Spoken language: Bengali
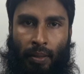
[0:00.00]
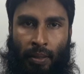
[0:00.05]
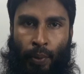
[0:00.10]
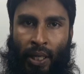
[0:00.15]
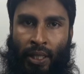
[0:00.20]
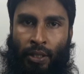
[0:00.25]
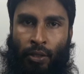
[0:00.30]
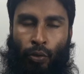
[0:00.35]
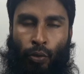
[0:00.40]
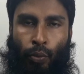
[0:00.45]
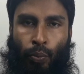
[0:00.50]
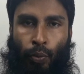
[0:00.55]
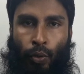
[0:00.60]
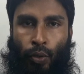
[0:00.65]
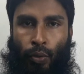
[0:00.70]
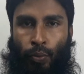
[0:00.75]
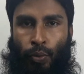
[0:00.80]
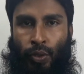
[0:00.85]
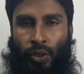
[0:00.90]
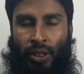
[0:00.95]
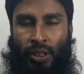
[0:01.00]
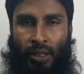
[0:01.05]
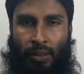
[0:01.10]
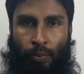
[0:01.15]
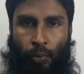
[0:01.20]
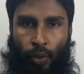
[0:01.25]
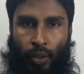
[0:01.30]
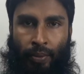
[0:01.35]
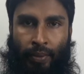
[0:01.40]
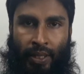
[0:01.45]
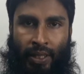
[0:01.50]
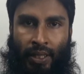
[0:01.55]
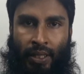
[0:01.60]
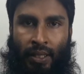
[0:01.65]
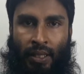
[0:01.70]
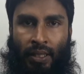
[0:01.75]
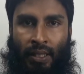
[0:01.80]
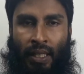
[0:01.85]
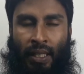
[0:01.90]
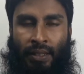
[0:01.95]
প্রাণীগুলো পরবর্তীতে পরিবেশের
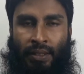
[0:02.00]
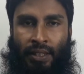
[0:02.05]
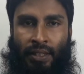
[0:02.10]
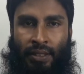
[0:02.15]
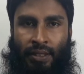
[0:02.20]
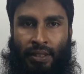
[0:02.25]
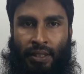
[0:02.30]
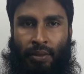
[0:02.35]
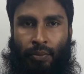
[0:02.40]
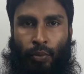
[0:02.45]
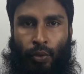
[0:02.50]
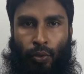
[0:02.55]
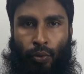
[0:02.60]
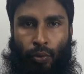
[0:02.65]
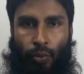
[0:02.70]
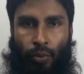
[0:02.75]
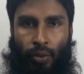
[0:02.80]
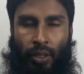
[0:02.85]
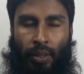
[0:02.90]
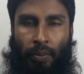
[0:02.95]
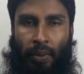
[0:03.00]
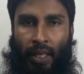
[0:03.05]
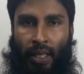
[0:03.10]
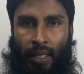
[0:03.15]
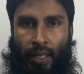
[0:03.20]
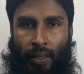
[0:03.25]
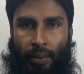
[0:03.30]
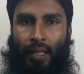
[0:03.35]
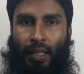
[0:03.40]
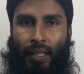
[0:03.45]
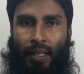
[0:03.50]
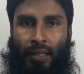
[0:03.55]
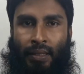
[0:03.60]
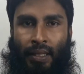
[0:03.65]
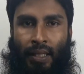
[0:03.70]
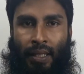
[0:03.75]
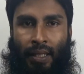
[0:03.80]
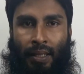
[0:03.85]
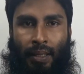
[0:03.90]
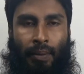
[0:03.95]
সাথে অ্যাডজাস্ট ঠিক মতো করতে পারে না
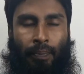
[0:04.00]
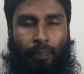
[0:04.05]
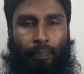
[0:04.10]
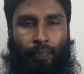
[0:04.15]
এছাড়া